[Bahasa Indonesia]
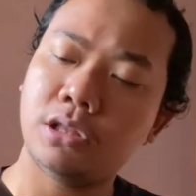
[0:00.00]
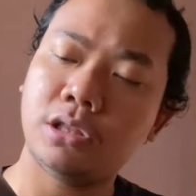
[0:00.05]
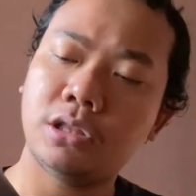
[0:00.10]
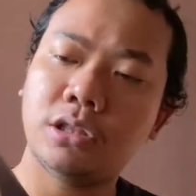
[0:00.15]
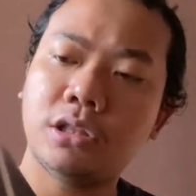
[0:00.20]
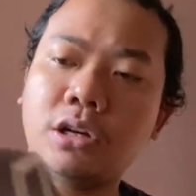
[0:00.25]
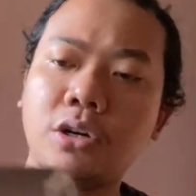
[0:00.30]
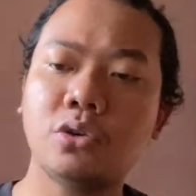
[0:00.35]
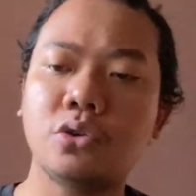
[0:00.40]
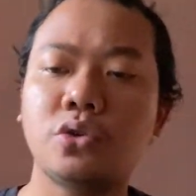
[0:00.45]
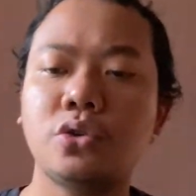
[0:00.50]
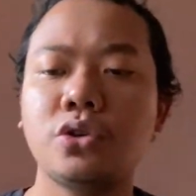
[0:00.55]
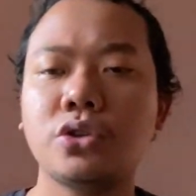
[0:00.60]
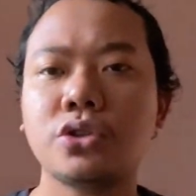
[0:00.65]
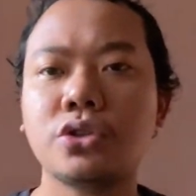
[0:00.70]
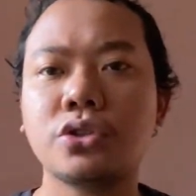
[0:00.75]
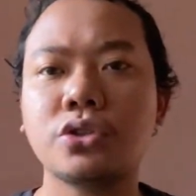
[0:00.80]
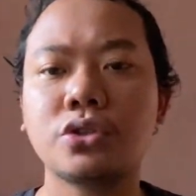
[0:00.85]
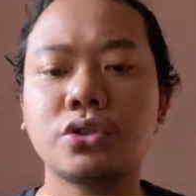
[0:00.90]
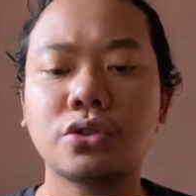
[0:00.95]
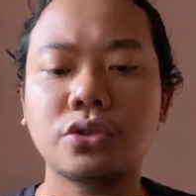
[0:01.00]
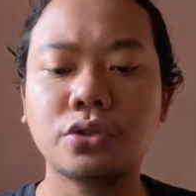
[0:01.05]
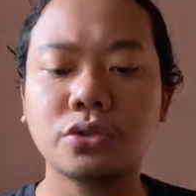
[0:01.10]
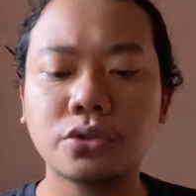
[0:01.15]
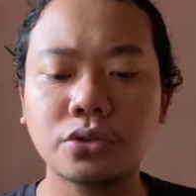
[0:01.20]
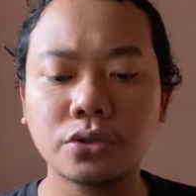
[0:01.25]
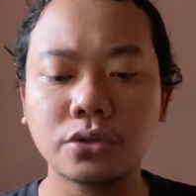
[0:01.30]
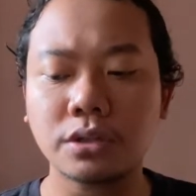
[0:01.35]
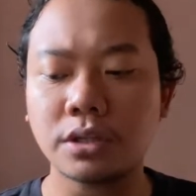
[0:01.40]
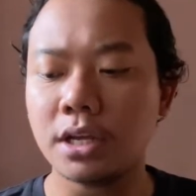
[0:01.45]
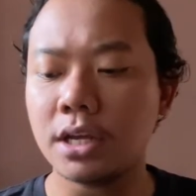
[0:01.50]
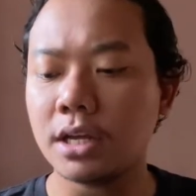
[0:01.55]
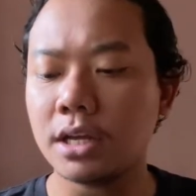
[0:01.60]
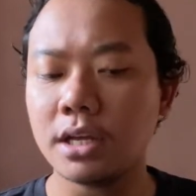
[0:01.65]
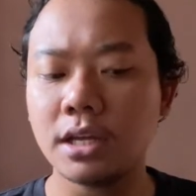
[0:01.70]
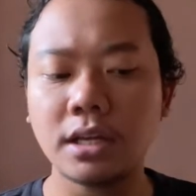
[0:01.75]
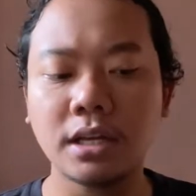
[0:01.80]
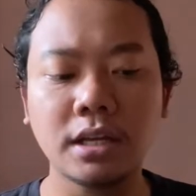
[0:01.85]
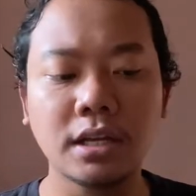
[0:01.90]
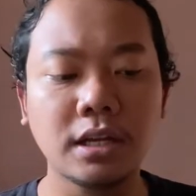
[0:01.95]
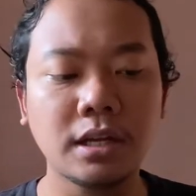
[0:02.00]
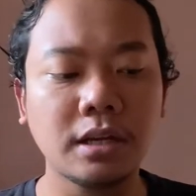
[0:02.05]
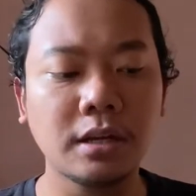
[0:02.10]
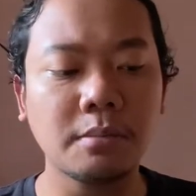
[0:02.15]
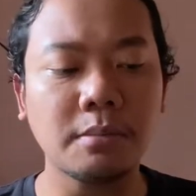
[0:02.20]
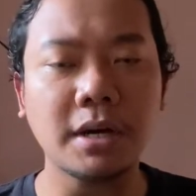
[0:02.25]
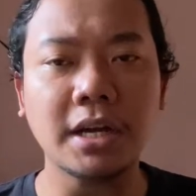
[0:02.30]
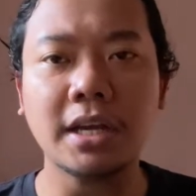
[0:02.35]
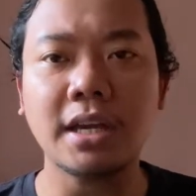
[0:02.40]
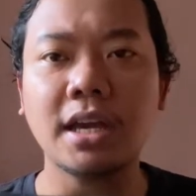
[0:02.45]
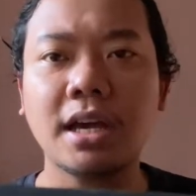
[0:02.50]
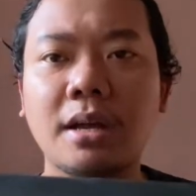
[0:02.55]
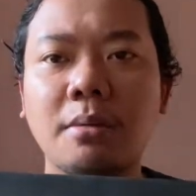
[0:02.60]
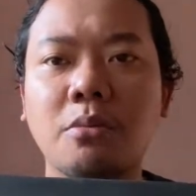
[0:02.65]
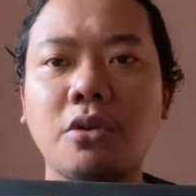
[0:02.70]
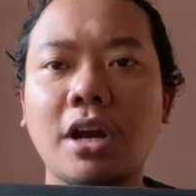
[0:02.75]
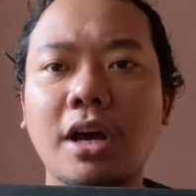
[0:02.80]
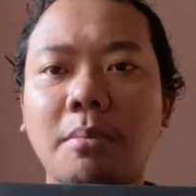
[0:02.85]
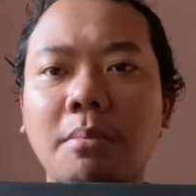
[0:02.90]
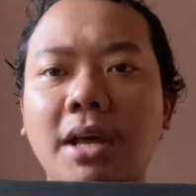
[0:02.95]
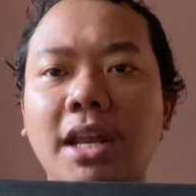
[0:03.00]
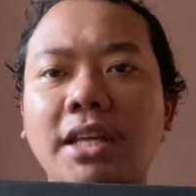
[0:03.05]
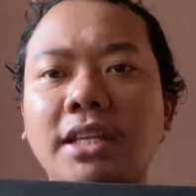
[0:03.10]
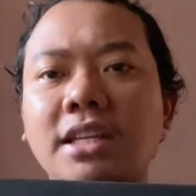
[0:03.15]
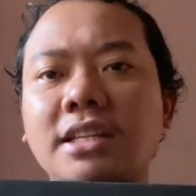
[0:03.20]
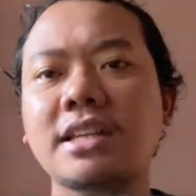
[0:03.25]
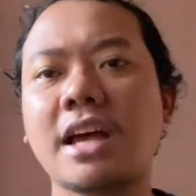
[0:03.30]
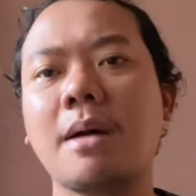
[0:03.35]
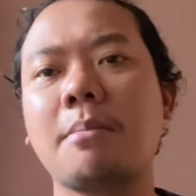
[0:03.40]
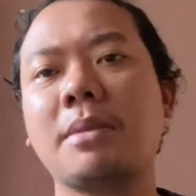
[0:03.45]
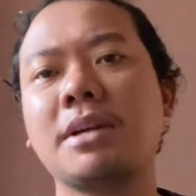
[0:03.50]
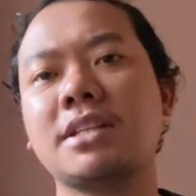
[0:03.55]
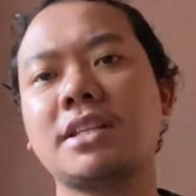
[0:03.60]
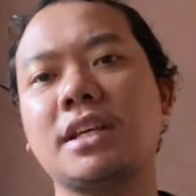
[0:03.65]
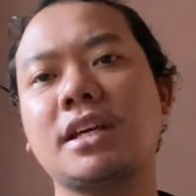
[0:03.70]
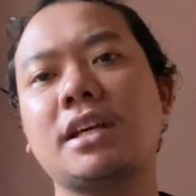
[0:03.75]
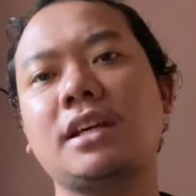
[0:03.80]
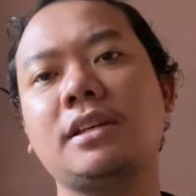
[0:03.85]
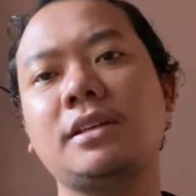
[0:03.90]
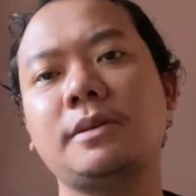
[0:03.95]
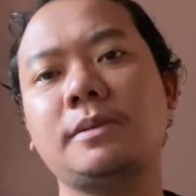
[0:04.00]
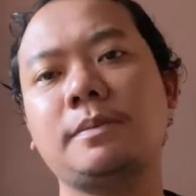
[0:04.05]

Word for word: terus ya bagian bolak-baliknya sama sih ya